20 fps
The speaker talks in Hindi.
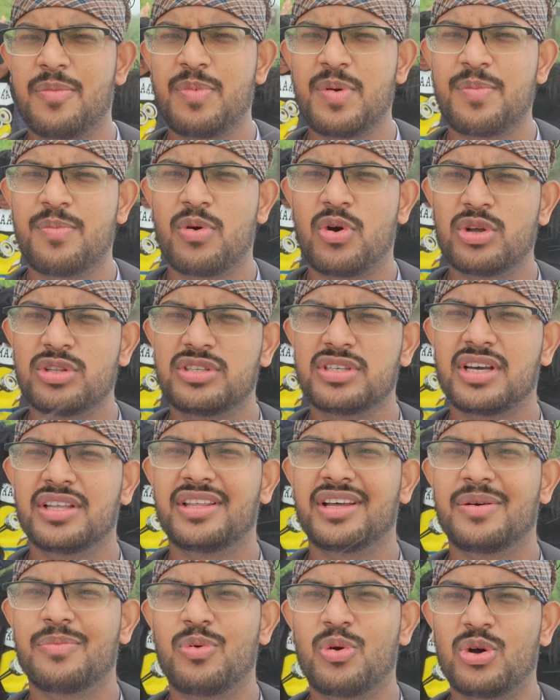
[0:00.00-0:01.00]
पे बहुत
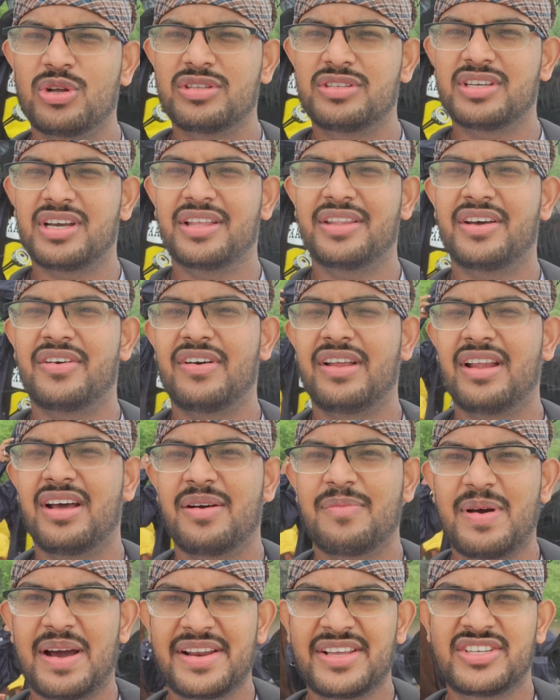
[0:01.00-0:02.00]
ज़्यादा बहुत ज़्यादा वाला
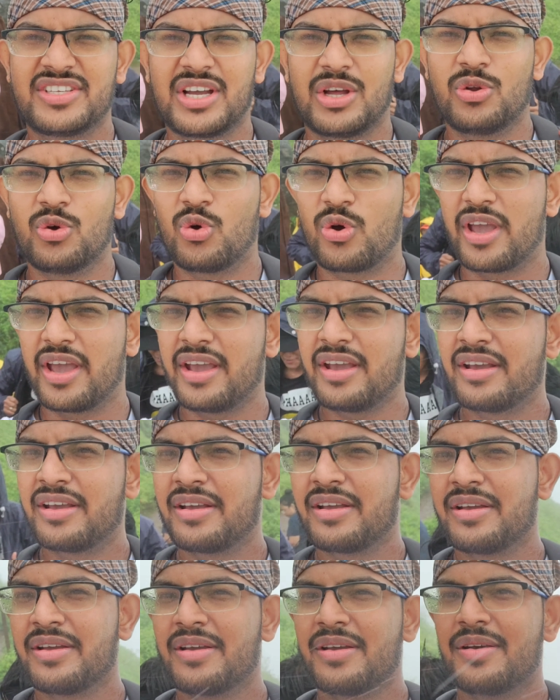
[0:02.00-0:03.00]
बारिश चालू हो गया है
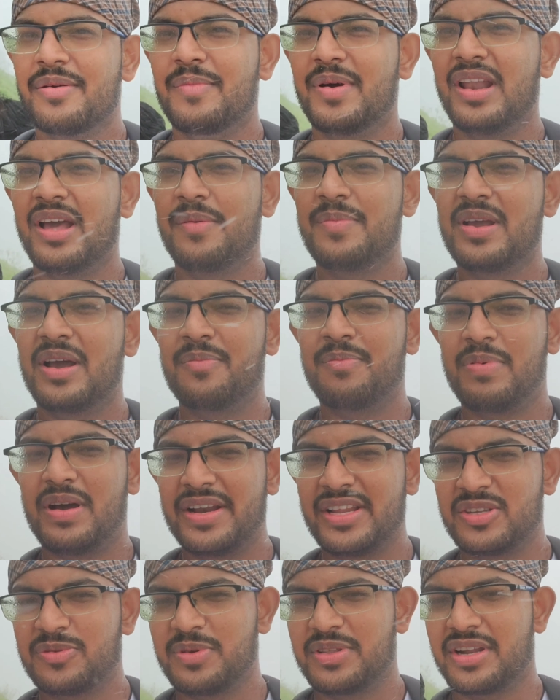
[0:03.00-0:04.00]
मतलब अभी हम
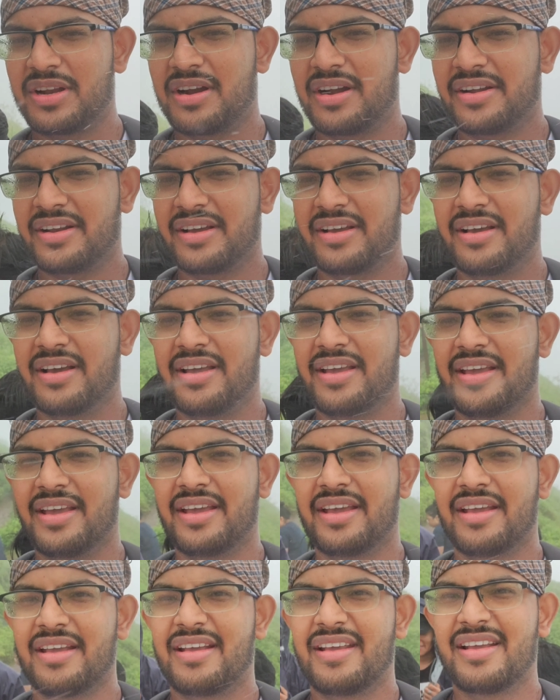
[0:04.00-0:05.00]
बारिश में अटक
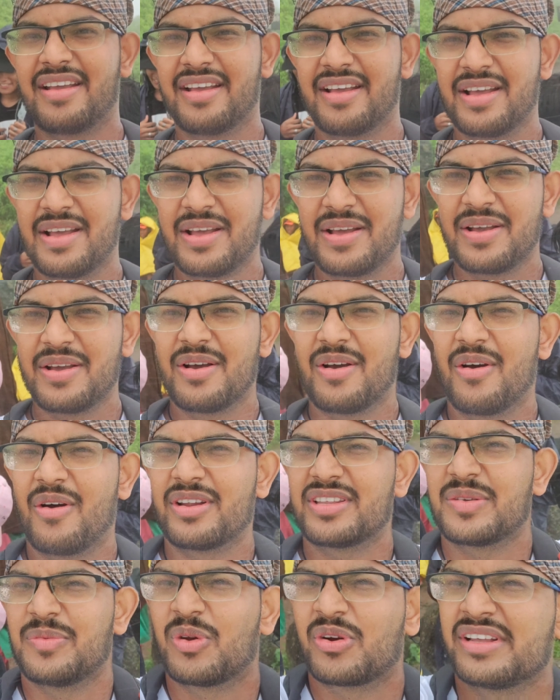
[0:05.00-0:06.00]
गए और
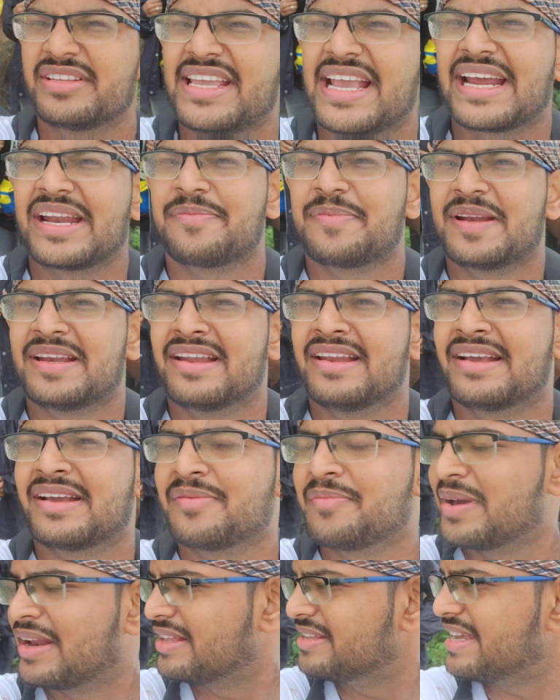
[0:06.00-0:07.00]
सब लोग ने जैकेट पहन लिया लेकिन
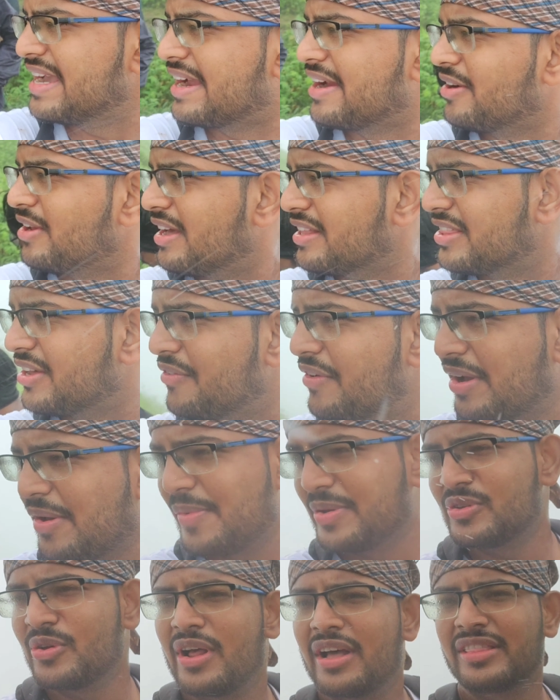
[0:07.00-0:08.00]
मेरा जैकेट अथर्व के
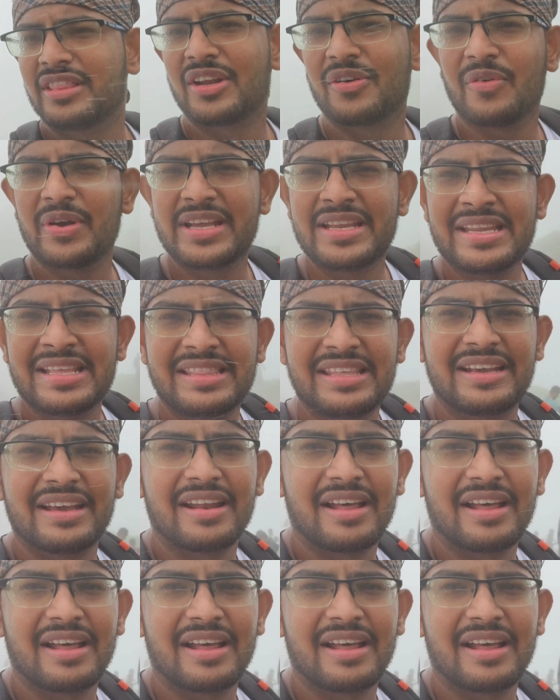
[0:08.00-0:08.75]
पास और अथर्व ही नहीं दिख